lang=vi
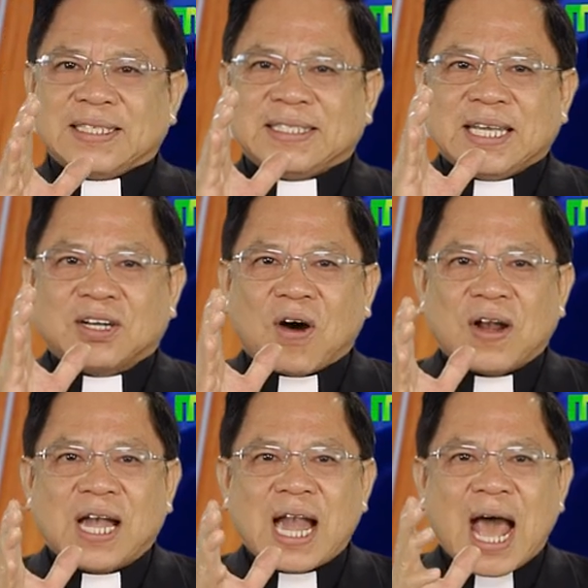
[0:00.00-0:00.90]
Chỉ
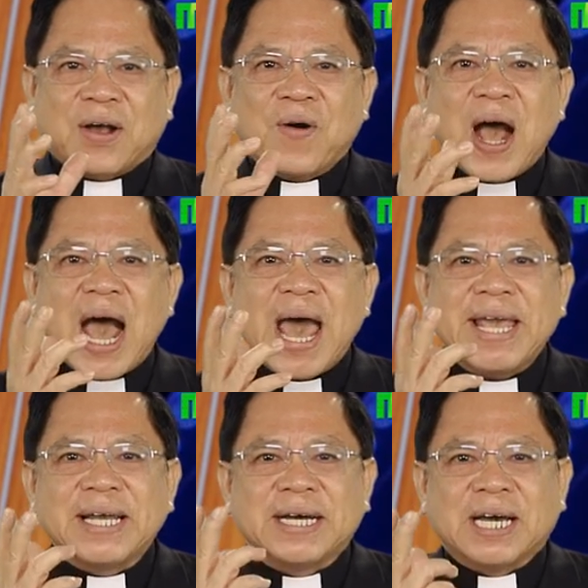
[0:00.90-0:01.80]
còn lại có
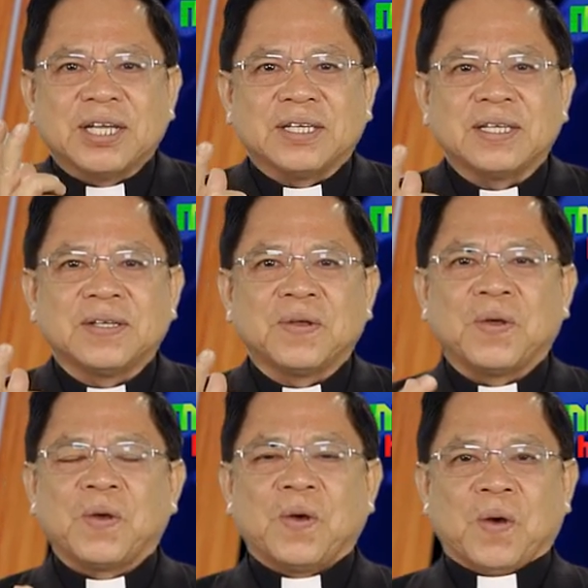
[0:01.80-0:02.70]
hai người
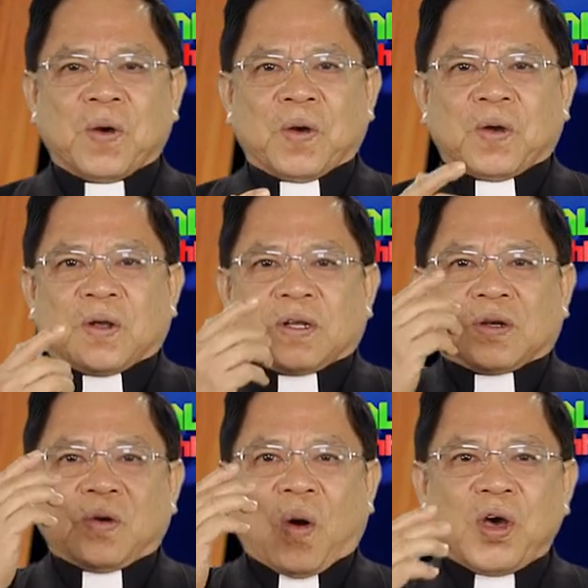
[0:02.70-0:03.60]

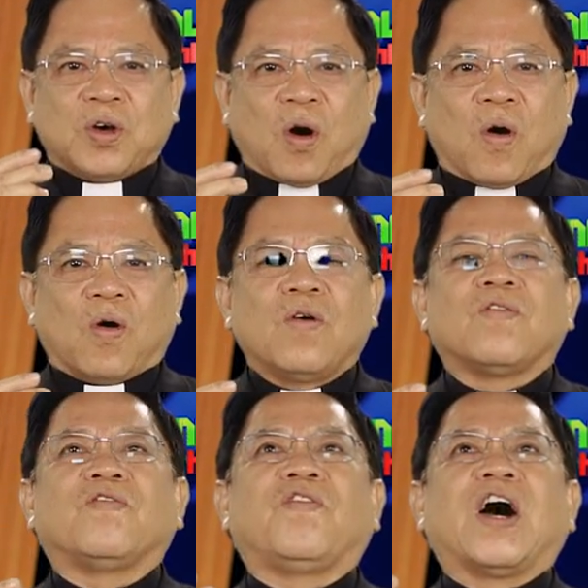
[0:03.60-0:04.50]
nỗi khổ
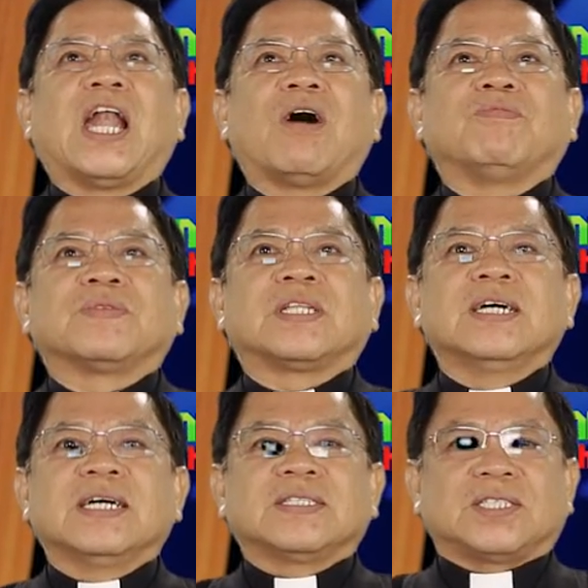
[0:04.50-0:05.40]
và lòng
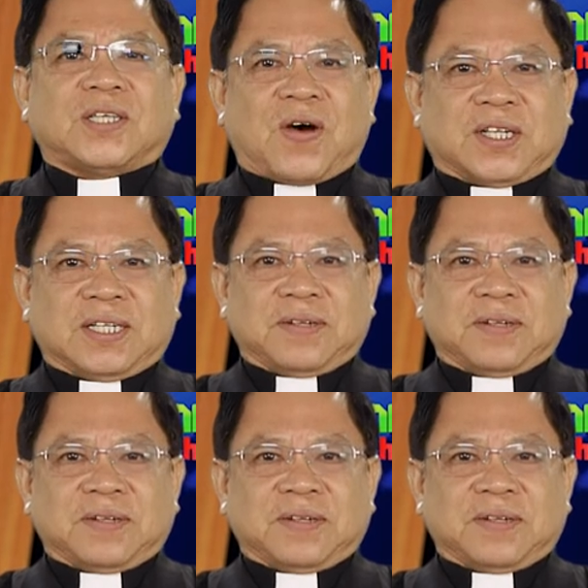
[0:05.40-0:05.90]
thương xót.